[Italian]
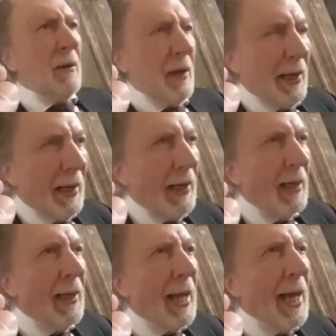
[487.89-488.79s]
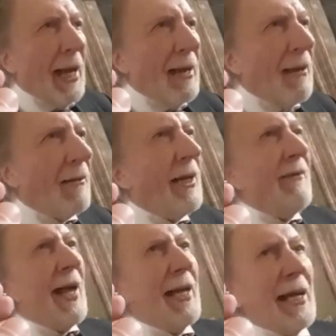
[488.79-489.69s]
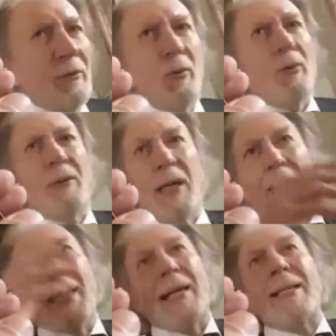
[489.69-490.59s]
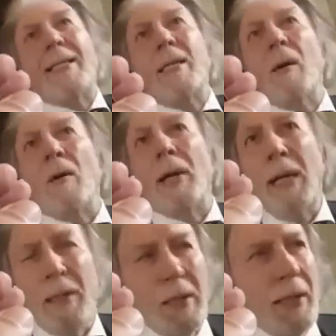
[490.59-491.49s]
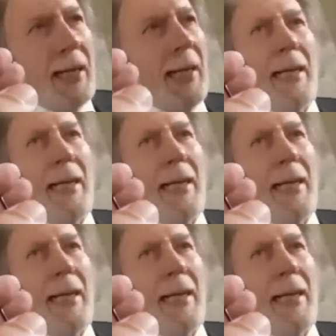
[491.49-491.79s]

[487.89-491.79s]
eh, le rivela a tutta la nazione in